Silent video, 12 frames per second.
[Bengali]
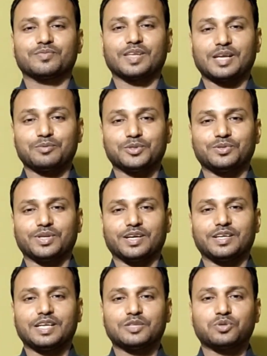হ্যাঁ বন্ধুরা
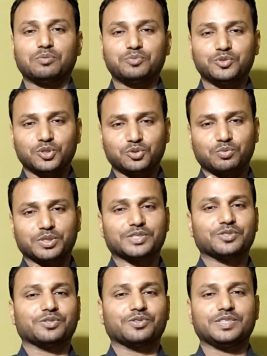সম্পূর্ণ তোমাদের
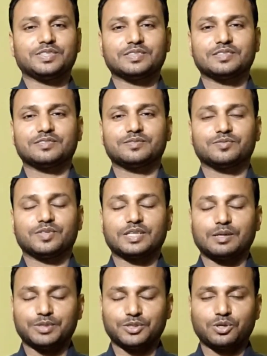জন্যই
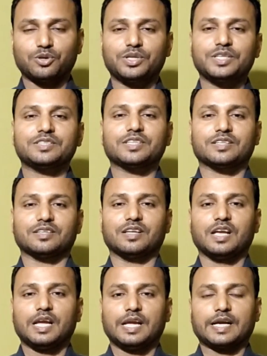এটা আমাদের সকলেরই চ্যানেল
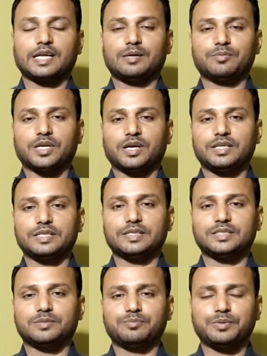এখানে আমরা
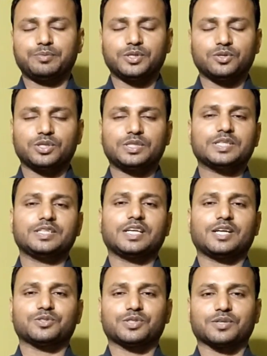ইংলিশের বিভিন্ন দিক
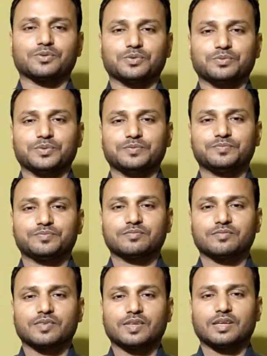নিয়ে আলোচনা করুন
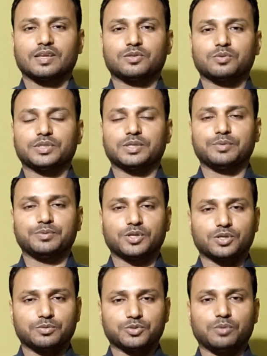তোমাদের বিভিন্ন
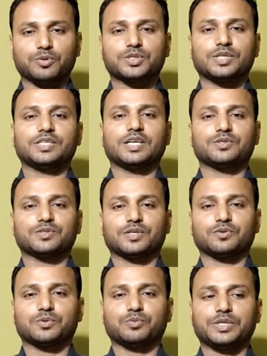রকম সমস্যা নিয়ে আলোচনা
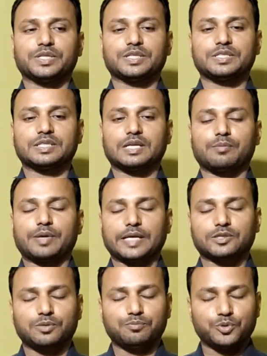করবো ইংরেজি গ্রামার
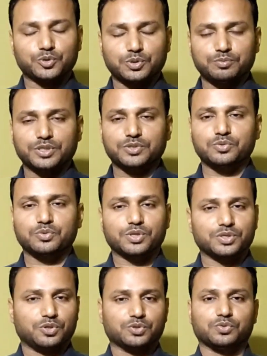একদম প্রথম থেকে শুরু
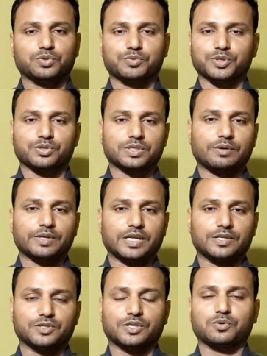করে যতদূর পর্যন্ত যাওয়া যায়
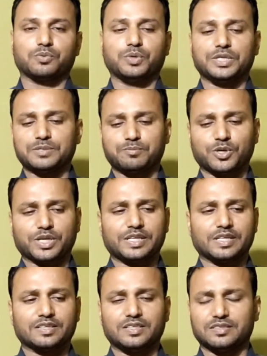আলোচনা করবো স্পোকেন
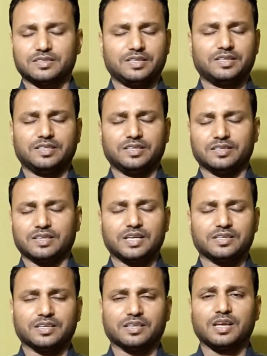ইংলিশ রিডিং
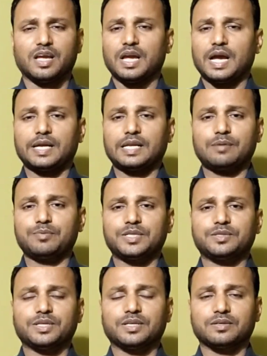রাইটিং অ্যান্ড
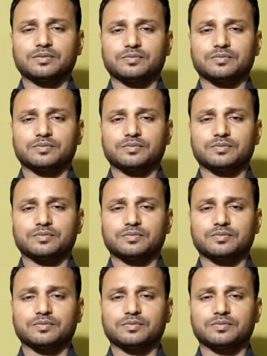এভরিথিং